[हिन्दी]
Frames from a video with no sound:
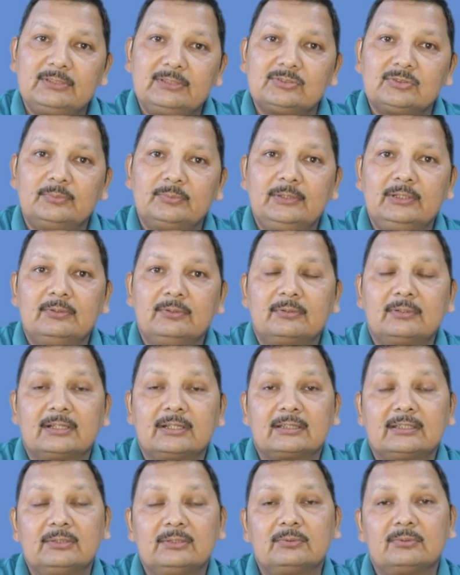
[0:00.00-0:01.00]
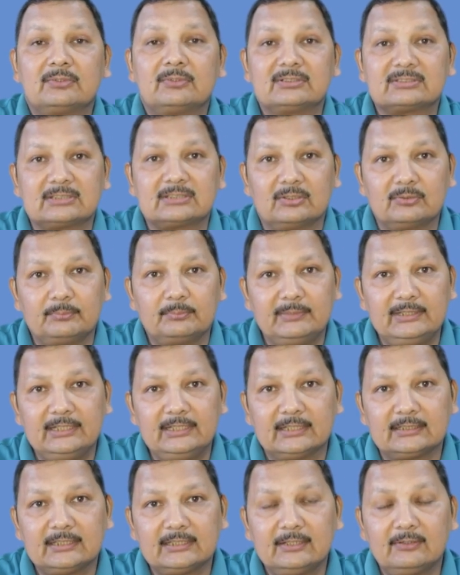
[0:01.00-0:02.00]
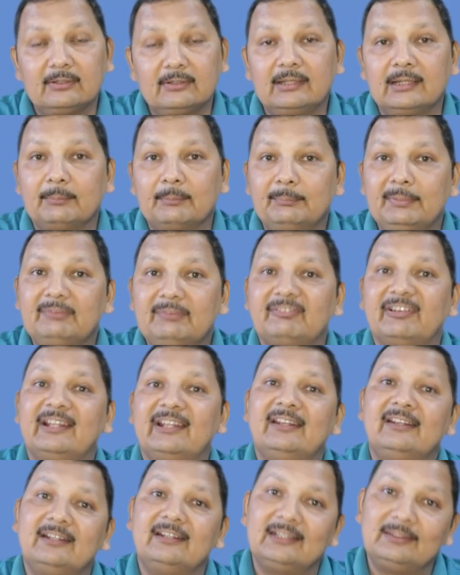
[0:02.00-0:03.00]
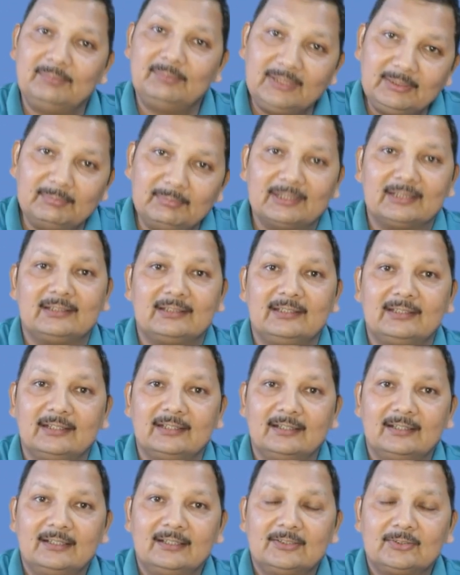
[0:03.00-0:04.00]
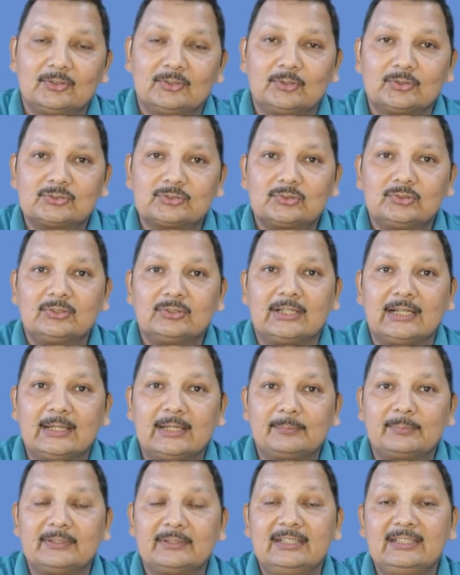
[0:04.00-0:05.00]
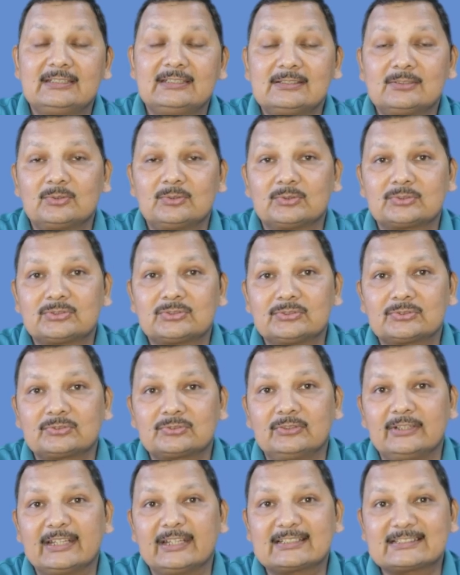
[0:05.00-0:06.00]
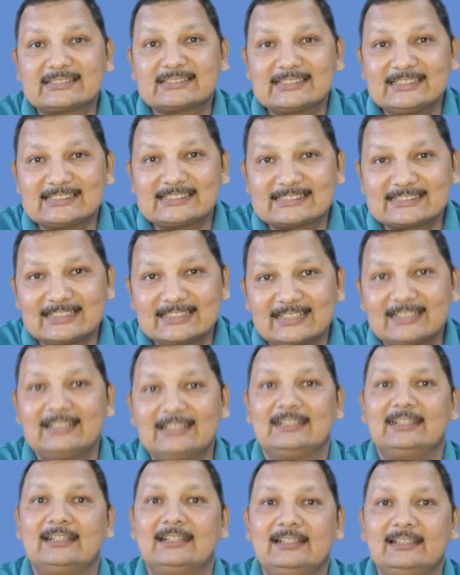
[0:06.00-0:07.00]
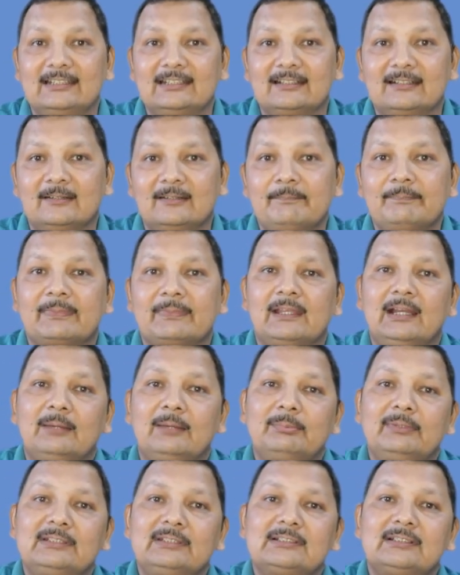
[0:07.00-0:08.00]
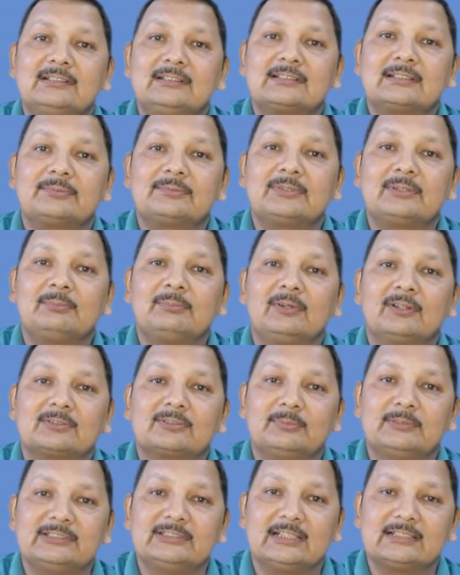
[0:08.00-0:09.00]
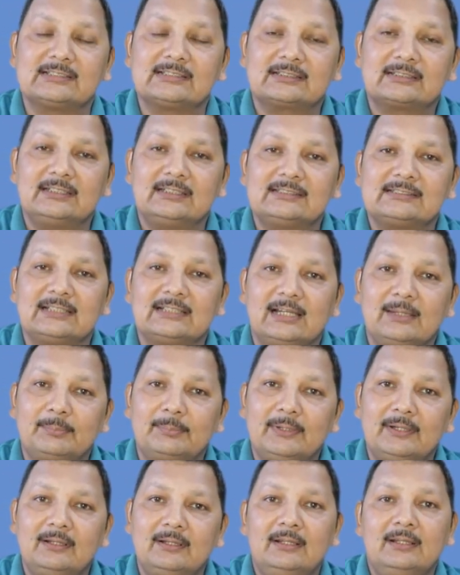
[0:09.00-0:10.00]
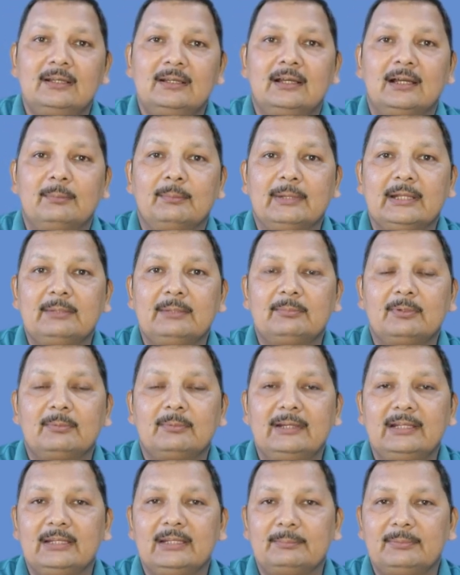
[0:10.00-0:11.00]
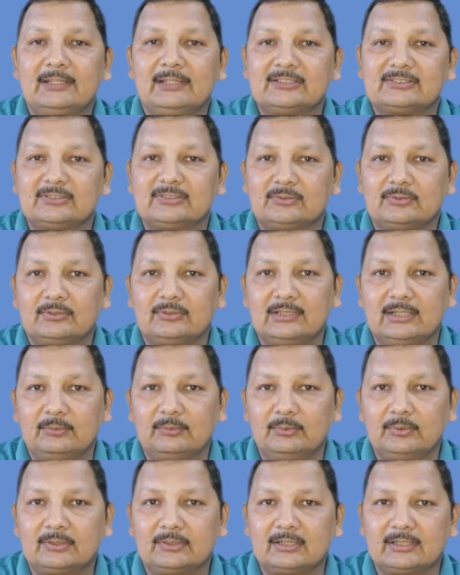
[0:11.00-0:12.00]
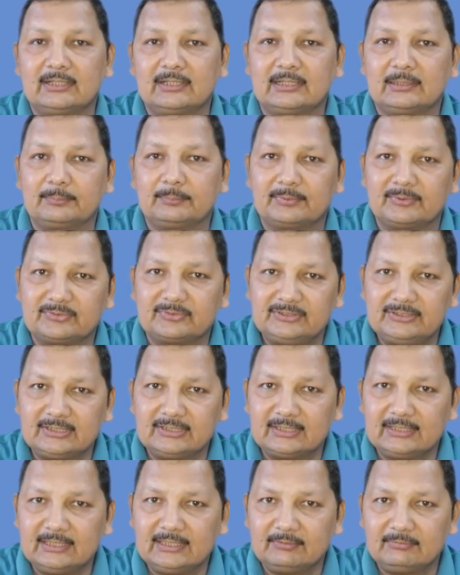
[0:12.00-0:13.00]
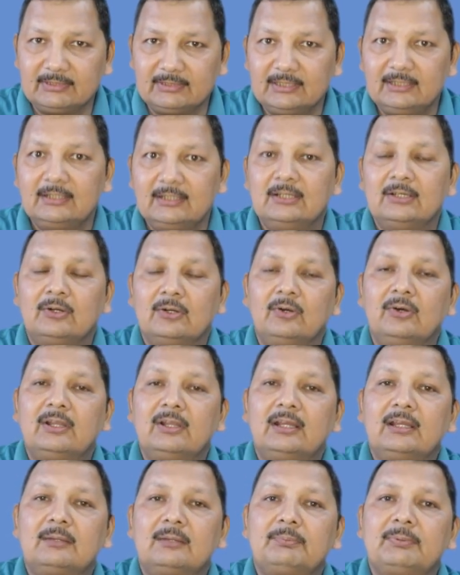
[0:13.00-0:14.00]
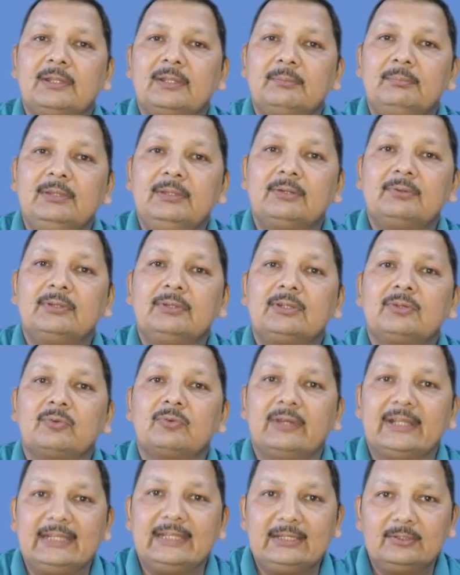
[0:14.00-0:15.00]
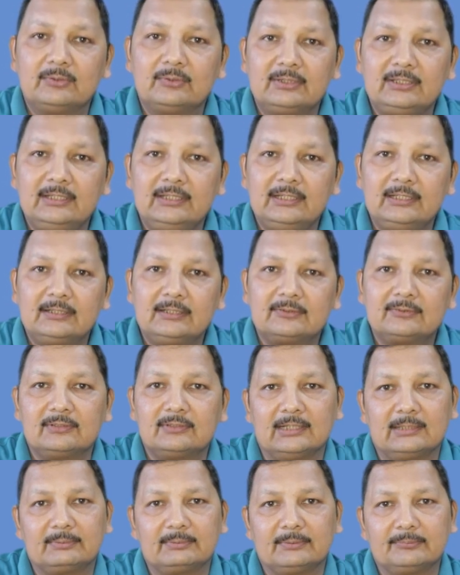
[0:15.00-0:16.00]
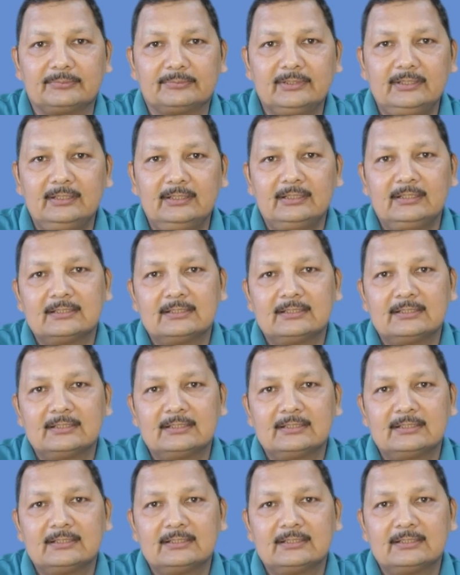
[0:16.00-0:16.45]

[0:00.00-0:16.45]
में जो भी लोग करते हैं उनको डिस्काउंट मिल जाता है और लंबी वैलिडिटी भी मिलती है तो दोस्तों आप इन कोर्सेज को एक्सेस करने के लिए आप नीचे डिस्क्रिप्शन बॉक्स में जा सकते हैं जहाँ पर हमारे मोबाइल एप्लीकेशन को डाउनलोड करने का प्रोसीजर दिया हुआ है और अगर फिर भी कोई क्वेरी होती है तो आप हमसे